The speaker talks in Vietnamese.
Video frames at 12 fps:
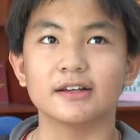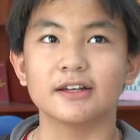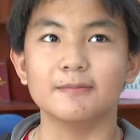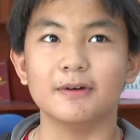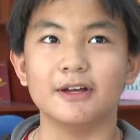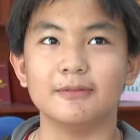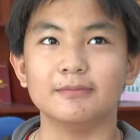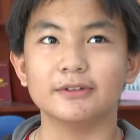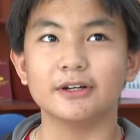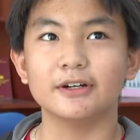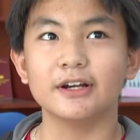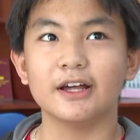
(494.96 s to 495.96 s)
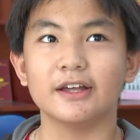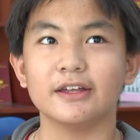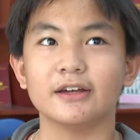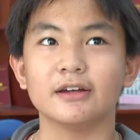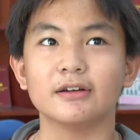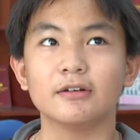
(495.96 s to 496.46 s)
Khi mà em tới
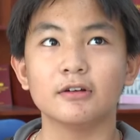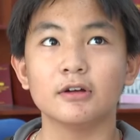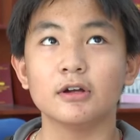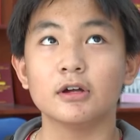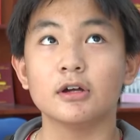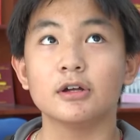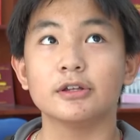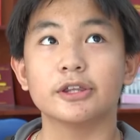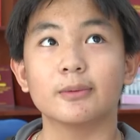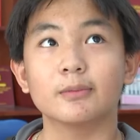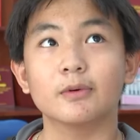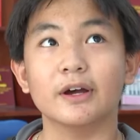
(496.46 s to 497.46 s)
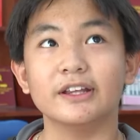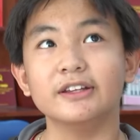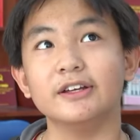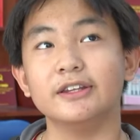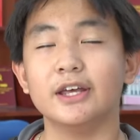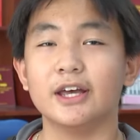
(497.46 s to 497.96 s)
đây, trong khoảng
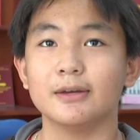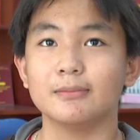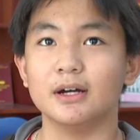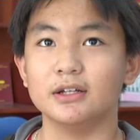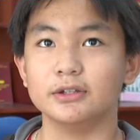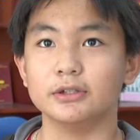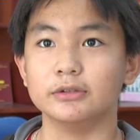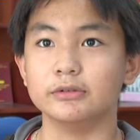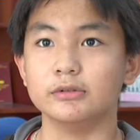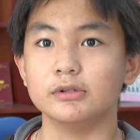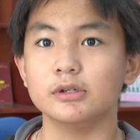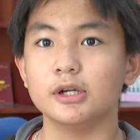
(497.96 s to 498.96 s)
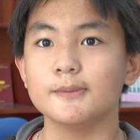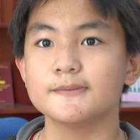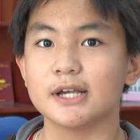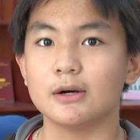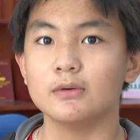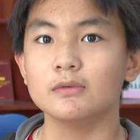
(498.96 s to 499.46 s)
thời gian mà từ lớp
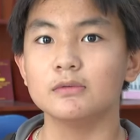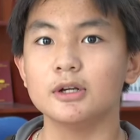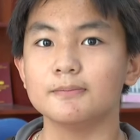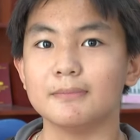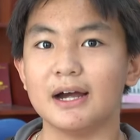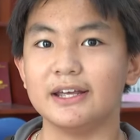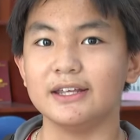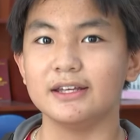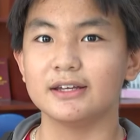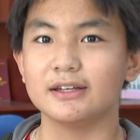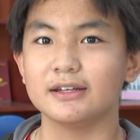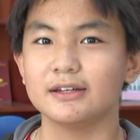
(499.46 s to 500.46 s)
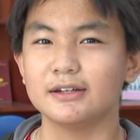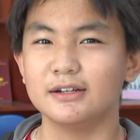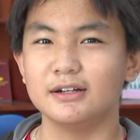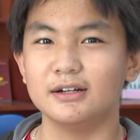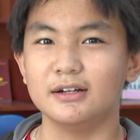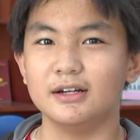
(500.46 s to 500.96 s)
6, lớp 7,
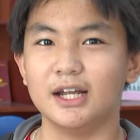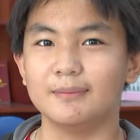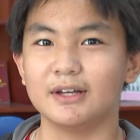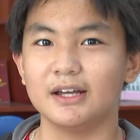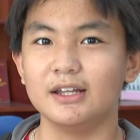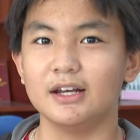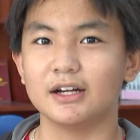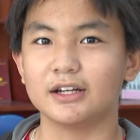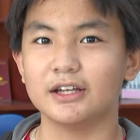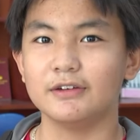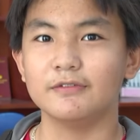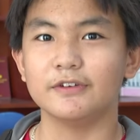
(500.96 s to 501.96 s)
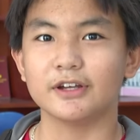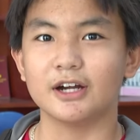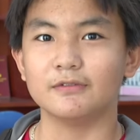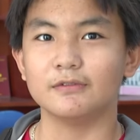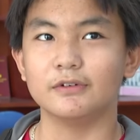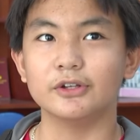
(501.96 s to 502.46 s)
là em thấy là cái việc
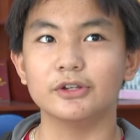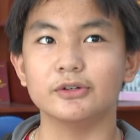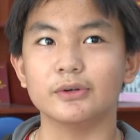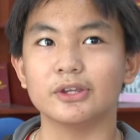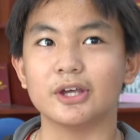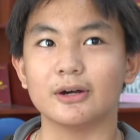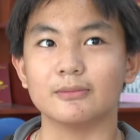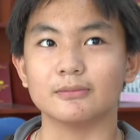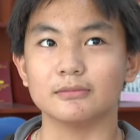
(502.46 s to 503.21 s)
học vẫn chưa quan trọng.